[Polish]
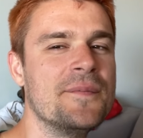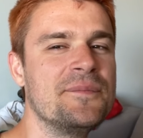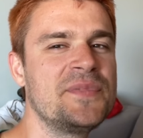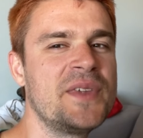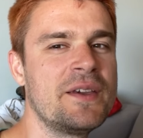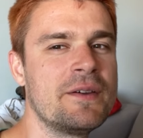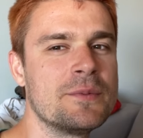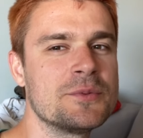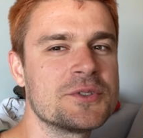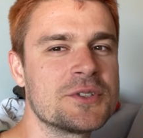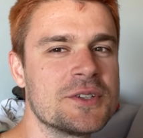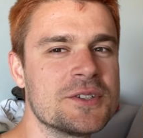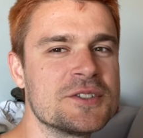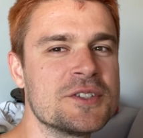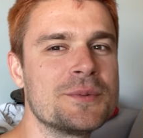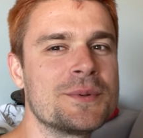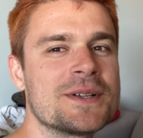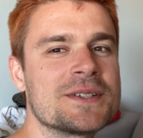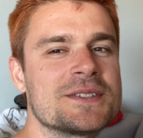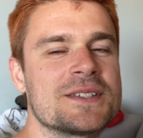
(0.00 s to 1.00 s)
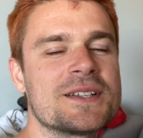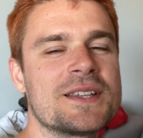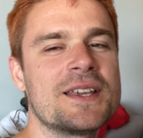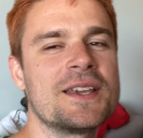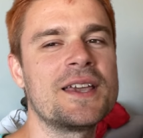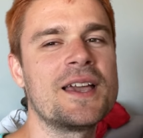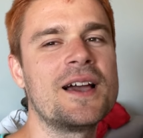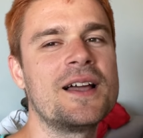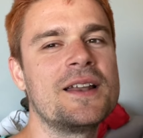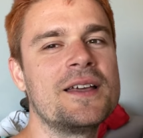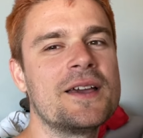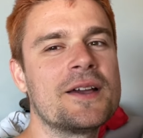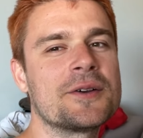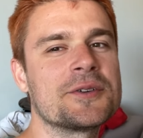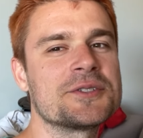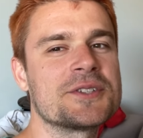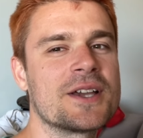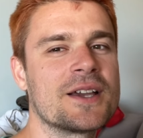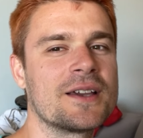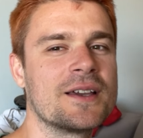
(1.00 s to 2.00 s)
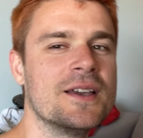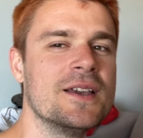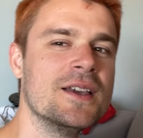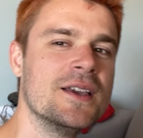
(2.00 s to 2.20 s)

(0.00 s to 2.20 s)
Nie wiem, czy to jest dobra strategia, ale jakoś tak